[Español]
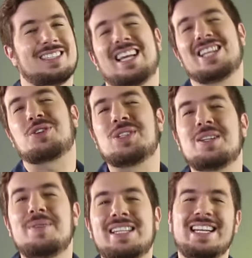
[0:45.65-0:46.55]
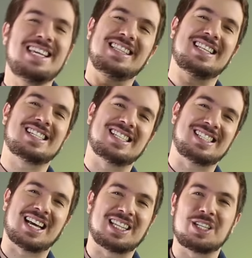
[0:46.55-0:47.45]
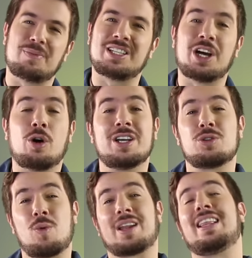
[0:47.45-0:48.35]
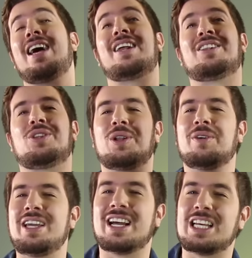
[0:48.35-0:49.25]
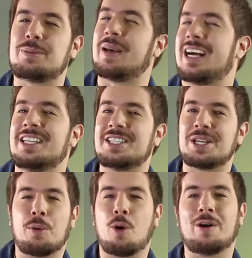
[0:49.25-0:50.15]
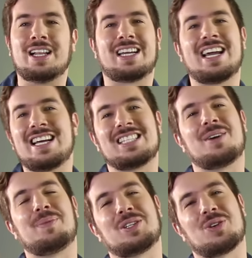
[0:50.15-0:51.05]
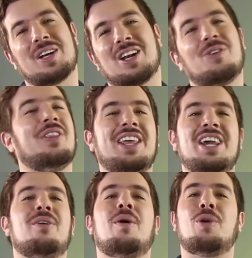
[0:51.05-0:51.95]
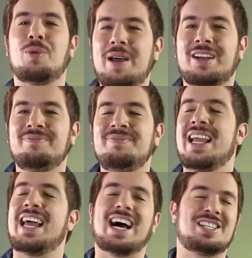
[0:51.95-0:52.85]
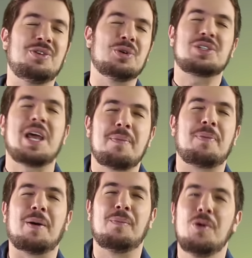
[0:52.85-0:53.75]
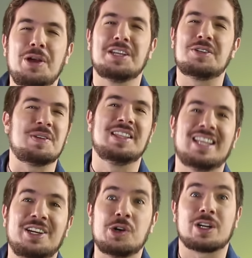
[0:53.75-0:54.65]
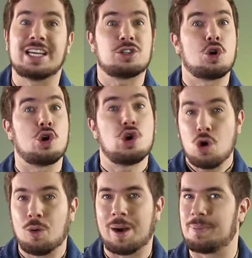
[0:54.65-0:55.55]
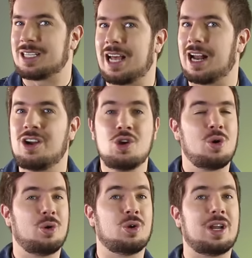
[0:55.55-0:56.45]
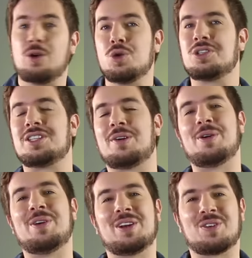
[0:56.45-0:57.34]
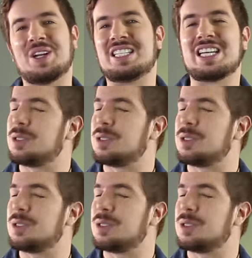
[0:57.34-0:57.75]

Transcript: De las cosas más lindas de estar despechado es guardar todavía la esperanza boba de que esa persona algún día va a volver. Así uno sepa muy en su interior que eso no va a pasar, uno le gusta vivir con esa